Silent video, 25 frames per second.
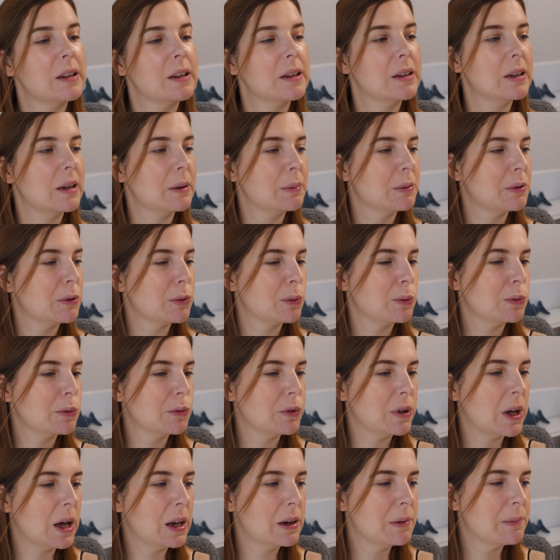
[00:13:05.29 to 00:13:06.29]
Dann habe ich so
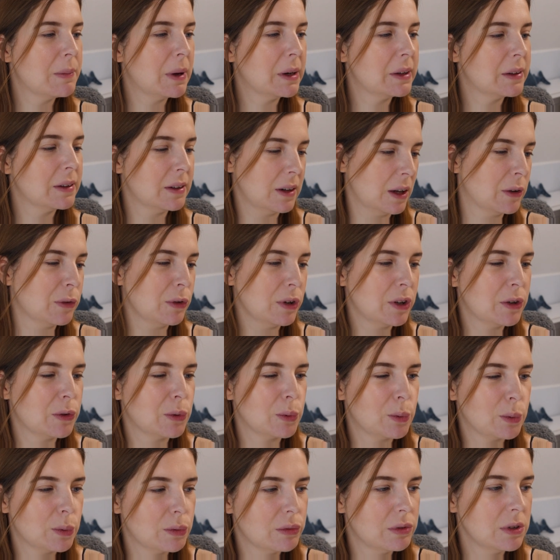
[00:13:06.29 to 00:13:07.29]
gut wie alle Matten, also
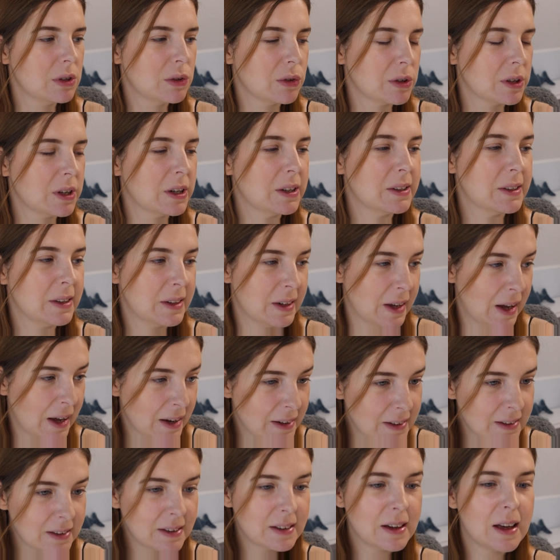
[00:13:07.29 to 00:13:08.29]
nicht so gut wie, sondern dann
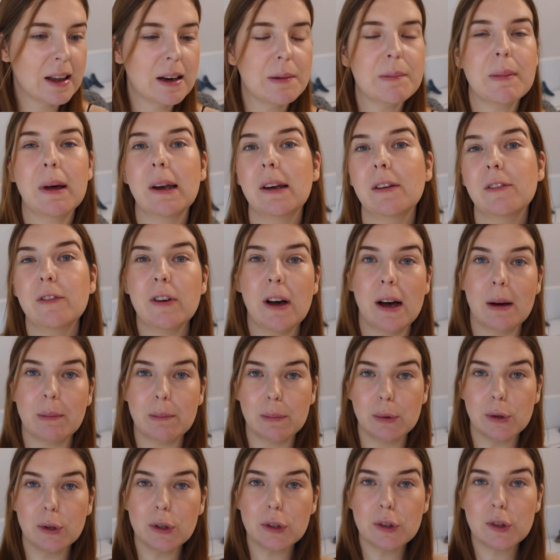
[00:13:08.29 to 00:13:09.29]
hätte ich alle
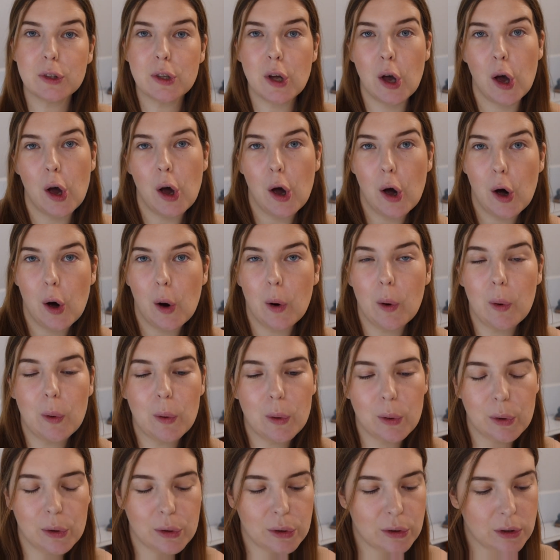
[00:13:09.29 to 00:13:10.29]
Mattenfarben benutzt.
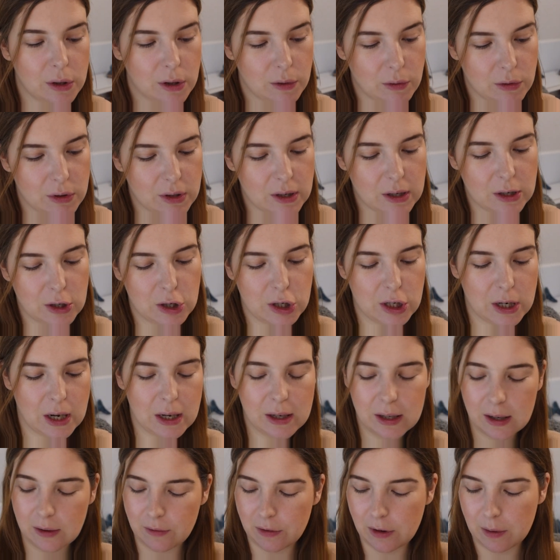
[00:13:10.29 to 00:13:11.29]
Und ich würde sagen, ich
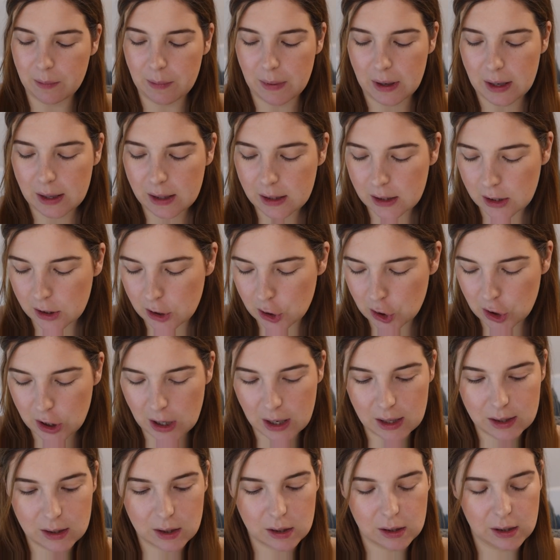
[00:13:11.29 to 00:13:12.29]
starte einfach mal. Ich
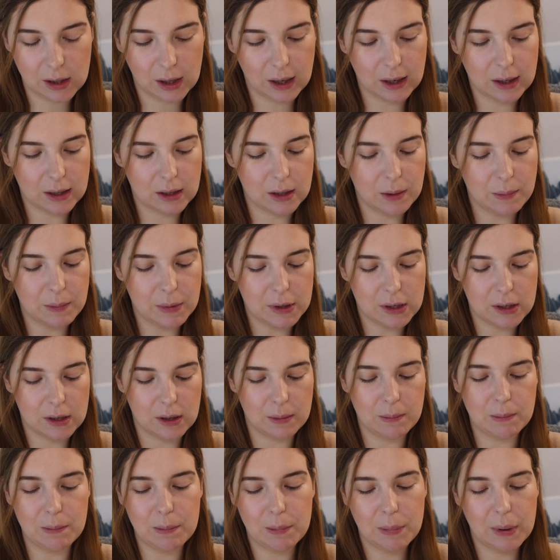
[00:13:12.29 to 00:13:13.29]
starte direkt
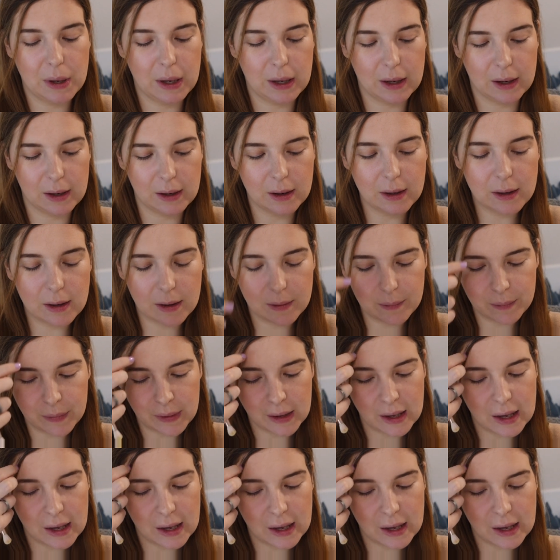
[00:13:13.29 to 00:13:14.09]
mit dem Pink.